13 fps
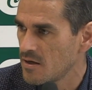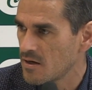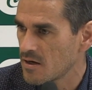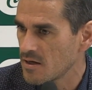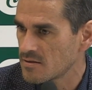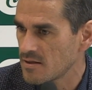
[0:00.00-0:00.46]

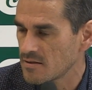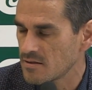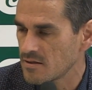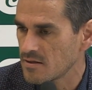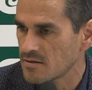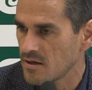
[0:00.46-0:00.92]

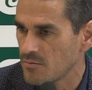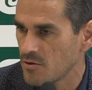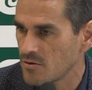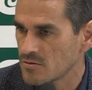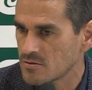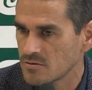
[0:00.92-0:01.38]
restantes
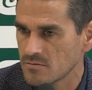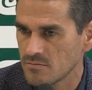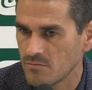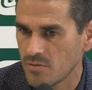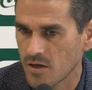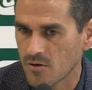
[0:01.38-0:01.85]
estamos
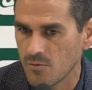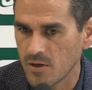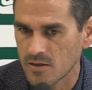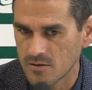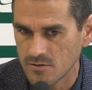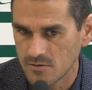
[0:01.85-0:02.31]
bien
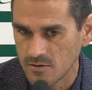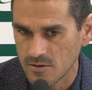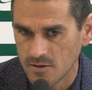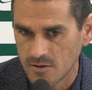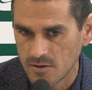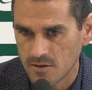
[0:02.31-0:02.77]
cubiertos
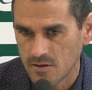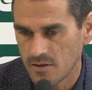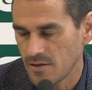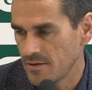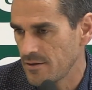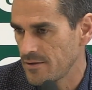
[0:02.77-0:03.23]

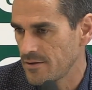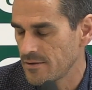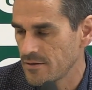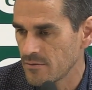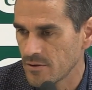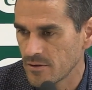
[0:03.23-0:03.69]

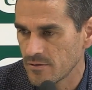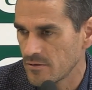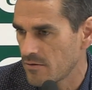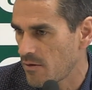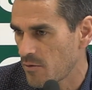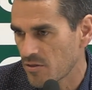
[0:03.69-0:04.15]
y, y, bueno,
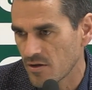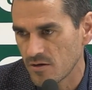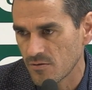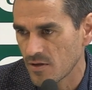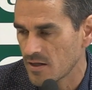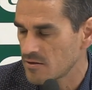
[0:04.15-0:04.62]
no vamos a hacer
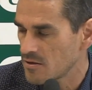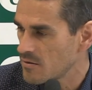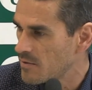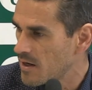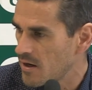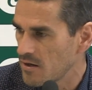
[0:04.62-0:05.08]
ni un delantero
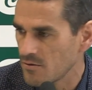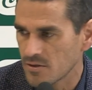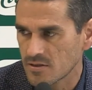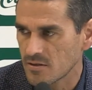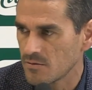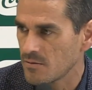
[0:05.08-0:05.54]
más, ni un
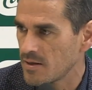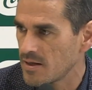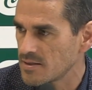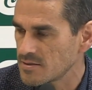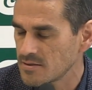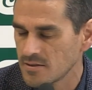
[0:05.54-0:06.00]
extremo
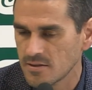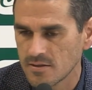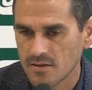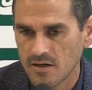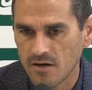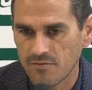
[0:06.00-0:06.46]
más.
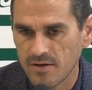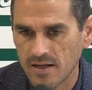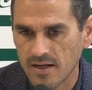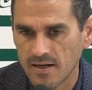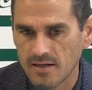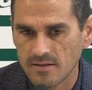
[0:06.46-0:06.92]
Al
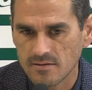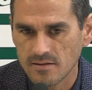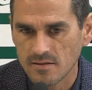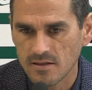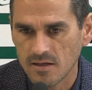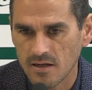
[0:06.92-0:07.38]
final
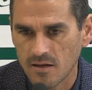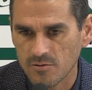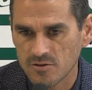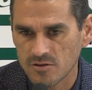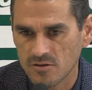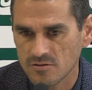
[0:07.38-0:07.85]
eh, la
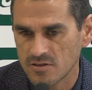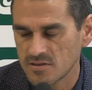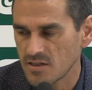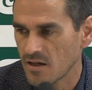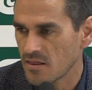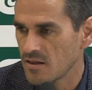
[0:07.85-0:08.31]
posición si
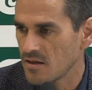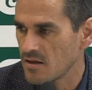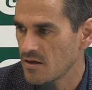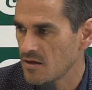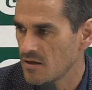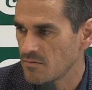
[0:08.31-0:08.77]
se
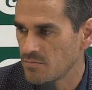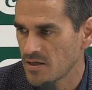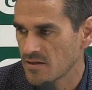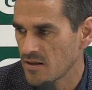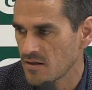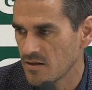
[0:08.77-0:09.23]
hace es
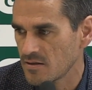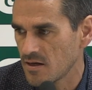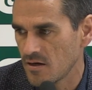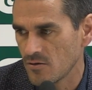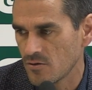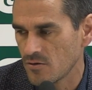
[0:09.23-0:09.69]
para hacer
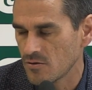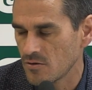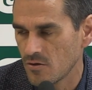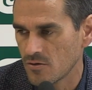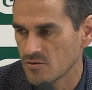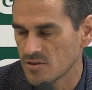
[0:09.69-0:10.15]
central o,
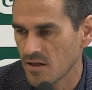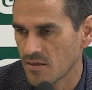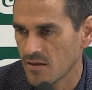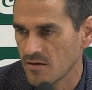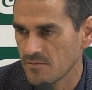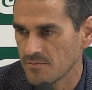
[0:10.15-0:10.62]
o no se
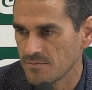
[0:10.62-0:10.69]
hace.